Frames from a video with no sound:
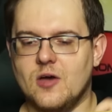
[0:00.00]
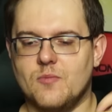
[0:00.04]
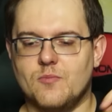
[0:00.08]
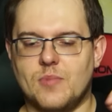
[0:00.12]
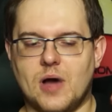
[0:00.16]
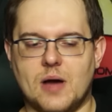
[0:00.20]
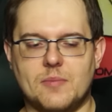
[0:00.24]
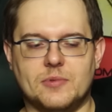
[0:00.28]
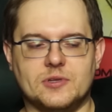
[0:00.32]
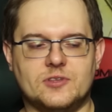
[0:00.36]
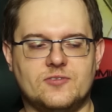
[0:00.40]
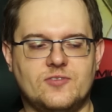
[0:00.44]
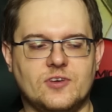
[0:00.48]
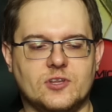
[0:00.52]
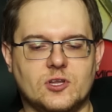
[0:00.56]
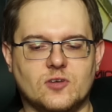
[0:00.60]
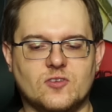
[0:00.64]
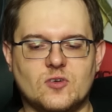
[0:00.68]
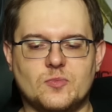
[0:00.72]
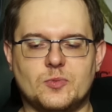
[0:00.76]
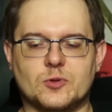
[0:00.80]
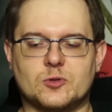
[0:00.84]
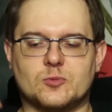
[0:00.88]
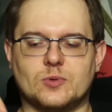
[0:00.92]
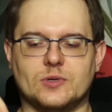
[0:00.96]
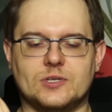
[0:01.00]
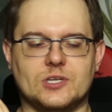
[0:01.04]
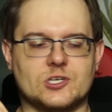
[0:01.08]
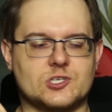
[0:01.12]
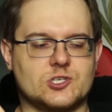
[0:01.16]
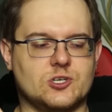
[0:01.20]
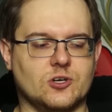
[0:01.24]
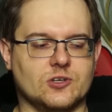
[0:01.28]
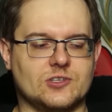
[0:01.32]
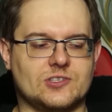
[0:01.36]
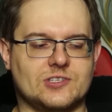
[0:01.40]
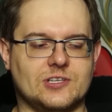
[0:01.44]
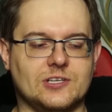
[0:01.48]
Mamy dwie nowe
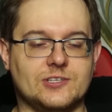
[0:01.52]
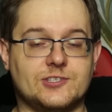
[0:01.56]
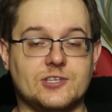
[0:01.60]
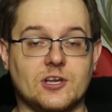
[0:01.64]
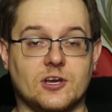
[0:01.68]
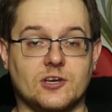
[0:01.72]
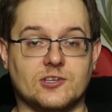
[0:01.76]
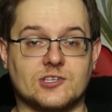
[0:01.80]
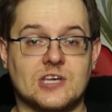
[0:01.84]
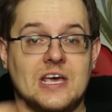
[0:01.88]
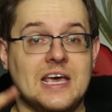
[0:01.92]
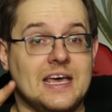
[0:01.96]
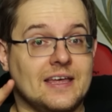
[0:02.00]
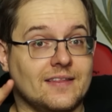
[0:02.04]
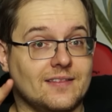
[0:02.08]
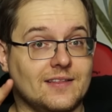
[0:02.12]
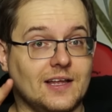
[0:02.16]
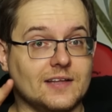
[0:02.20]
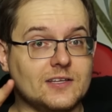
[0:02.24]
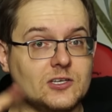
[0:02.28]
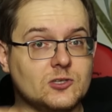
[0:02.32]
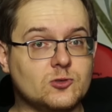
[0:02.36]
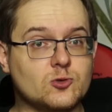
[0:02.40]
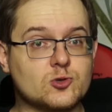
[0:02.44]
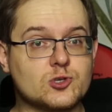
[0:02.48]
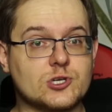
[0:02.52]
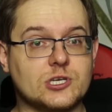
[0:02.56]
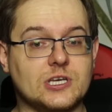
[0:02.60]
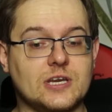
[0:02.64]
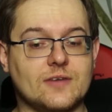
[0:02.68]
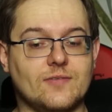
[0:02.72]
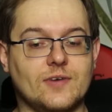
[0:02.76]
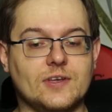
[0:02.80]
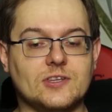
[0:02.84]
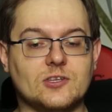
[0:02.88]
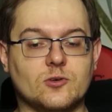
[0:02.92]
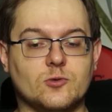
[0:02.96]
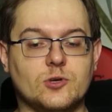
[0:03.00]
podkładeczki od SteelSeries. Dla tych, którzy
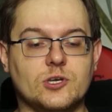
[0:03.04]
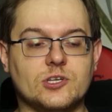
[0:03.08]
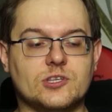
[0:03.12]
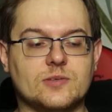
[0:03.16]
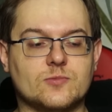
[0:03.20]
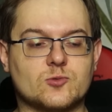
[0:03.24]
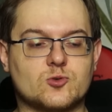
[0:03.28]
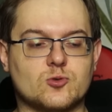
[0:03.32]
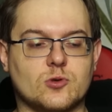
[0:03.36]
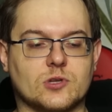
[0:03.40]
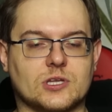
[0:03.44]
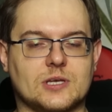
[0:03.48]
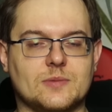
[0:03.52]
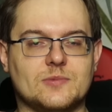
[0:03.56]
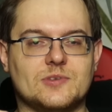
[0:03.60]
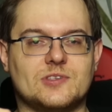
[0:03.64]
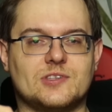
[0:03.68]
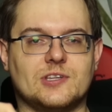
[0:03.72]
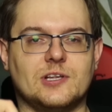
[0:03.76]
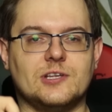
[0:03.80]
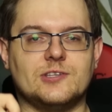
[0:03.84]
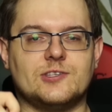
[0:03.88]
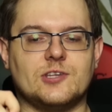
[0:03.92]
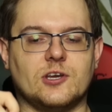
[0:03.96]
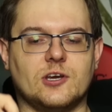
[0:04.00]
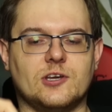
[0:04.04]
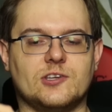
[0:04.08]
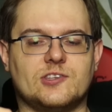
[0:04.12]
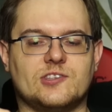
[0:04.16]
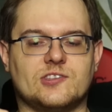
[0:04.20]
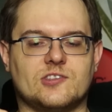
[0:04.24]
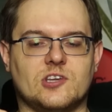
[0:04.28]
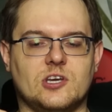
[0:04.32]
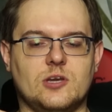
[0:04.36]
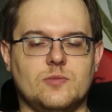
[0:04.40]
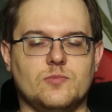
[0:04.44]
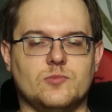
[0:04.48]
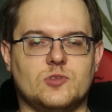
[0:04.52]
nie wiedzą, jestem członkiem SteelSeries
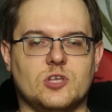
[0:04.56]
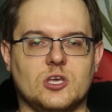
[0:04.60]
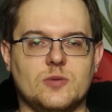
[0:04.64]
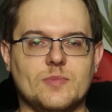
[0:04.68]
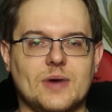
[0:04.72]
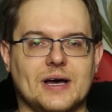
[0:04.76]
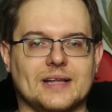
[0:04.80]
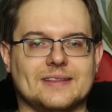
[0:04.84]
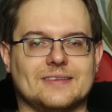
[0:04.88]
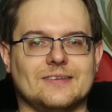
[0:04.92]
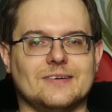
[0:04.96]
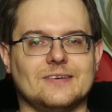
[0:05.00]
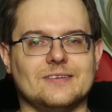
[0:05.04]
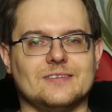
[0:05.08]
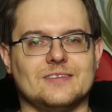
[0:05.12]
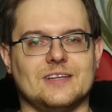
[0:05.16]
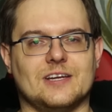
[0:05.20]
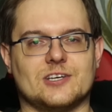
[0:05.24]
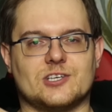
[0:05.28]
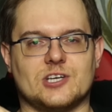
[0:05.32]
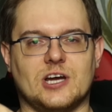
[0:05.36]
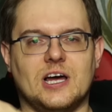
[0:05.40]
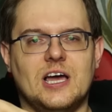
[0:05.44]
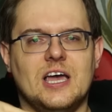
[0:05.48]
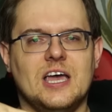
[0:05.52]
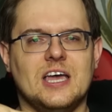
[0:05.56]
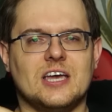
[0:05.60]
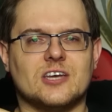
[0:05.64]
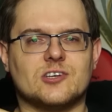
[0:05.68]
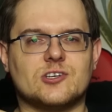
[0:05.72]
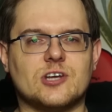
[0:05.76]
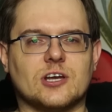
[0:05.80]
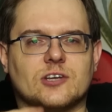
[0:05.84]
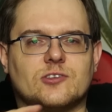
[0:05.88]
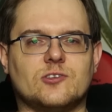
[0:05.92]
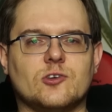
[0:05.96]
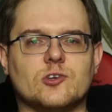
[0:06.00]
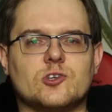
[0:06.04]
Stream Team, a to oznacza,
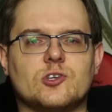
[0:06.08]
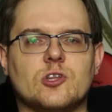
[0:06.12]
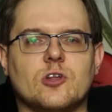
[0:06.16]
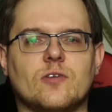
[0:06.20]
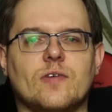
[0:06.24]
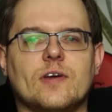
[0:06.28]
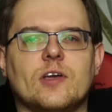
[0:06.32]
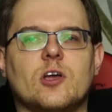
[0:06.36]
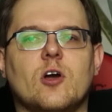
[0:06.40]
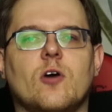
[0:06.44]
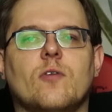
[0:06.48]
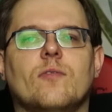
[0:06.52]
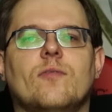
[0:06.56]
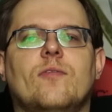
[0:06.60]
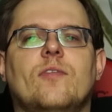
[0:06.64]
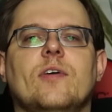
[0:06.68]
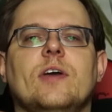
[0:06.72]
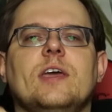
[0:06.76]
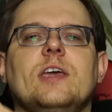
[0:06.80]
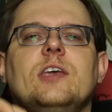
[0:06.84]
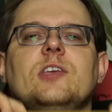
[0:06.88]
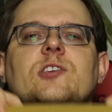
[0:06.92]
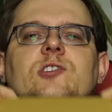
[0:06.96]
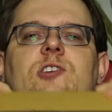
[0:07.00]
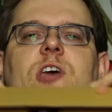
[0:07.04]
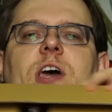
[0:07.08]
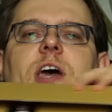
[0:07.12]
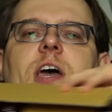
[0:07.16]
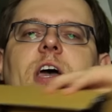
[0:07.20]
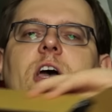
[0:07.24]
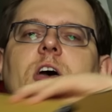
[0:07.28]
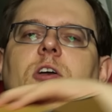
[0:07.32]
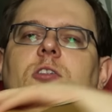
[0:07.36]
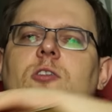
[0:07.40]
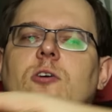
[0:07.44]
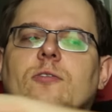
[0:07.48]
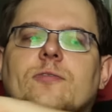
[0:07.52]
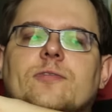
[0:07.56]
że jak coś nowego wyjdzie,
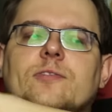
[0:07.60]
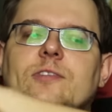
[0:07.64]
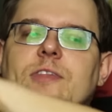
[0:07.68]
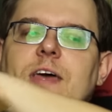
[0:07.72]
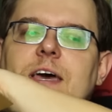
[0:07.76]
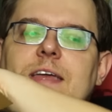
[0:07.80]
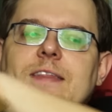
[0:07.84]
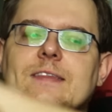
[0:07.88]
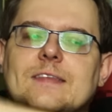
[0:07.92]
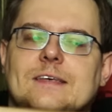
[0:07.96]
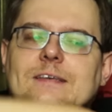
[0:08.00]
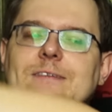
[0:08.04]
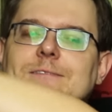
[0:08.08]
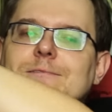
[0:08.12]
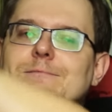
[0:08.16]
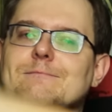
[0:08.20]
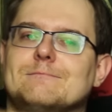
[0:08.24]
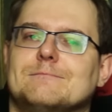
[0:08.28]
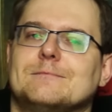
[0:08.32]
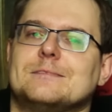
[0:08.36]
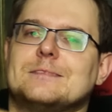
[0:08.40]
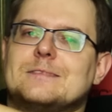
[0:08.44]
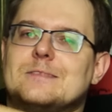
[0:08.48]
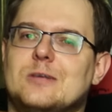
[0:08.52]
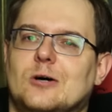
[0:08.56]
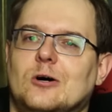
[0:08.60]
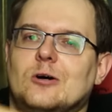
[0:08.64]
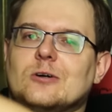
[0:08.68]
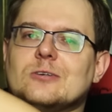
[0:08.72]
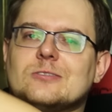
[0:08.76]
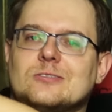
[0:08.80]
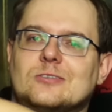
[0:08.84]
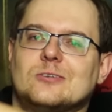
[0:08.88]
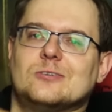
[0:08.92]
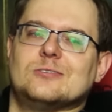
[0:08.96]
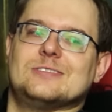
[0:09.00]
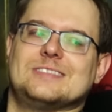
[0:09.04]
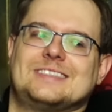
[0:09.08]
to wtedy to
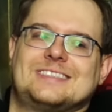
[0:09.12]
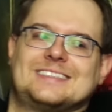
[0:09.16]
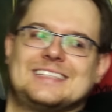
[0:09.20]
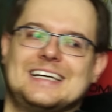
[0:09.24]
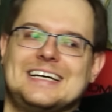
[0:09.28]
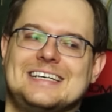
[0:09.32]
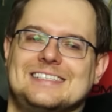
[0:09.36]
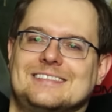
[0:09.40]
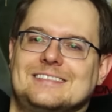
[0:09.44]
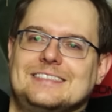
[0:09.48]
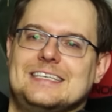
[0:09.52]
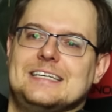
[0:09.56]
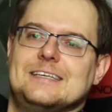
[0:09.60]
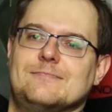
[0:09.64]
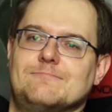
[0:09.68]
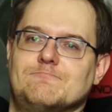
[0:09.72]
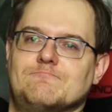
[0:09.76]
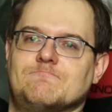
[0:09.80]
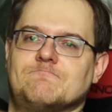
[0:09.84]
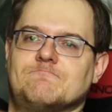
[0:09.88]
dostaje.